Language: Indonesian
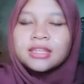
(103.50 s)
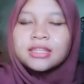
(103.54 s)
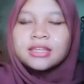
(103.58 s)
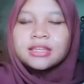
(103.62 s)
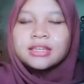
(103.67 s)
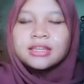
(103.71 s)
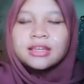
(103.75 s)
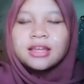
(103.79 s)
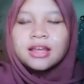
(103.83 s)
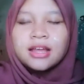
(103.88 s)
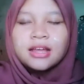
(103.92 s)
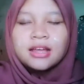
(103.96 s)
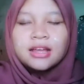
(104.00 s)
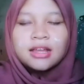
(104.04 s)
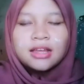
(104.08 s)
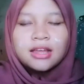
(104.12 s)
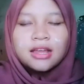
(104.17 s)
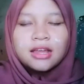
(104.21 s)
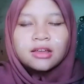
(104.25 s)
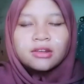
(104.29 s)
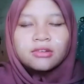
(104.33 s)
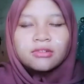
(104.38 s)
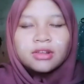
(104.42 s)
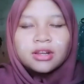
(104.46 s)
nggak
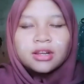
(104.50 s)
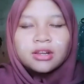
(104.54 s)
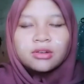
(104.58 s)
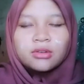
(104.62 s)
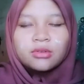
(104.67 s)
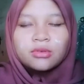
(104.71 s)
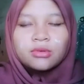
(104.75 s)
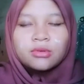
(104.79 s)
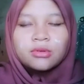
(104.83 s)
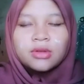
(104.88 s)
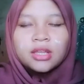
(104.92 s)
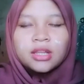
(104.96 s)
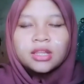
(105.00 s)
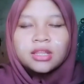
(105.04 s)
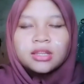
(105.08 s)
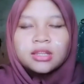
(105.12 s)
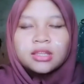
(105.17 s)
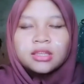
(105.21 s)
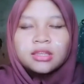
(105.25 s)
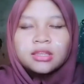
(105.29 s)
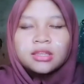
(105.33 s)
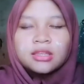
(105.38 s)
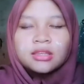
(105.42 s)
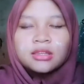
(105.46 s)
nggak keluar keluar
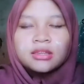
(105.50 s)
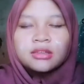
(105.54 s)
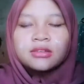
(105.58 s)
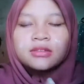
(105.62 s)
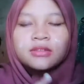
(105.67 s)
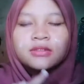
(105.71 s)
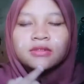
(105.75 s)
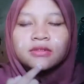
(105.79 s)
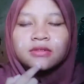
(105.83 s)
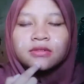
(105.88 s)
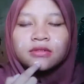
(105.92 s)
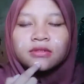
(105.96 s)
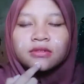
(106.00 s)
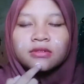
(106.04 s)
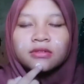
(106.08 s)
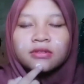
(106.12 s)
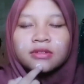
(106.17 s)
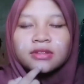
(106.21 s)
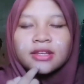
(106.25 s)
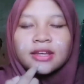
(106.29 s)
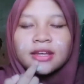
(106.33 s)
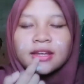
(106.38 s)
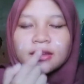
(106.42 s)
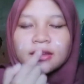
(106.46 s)
ini nah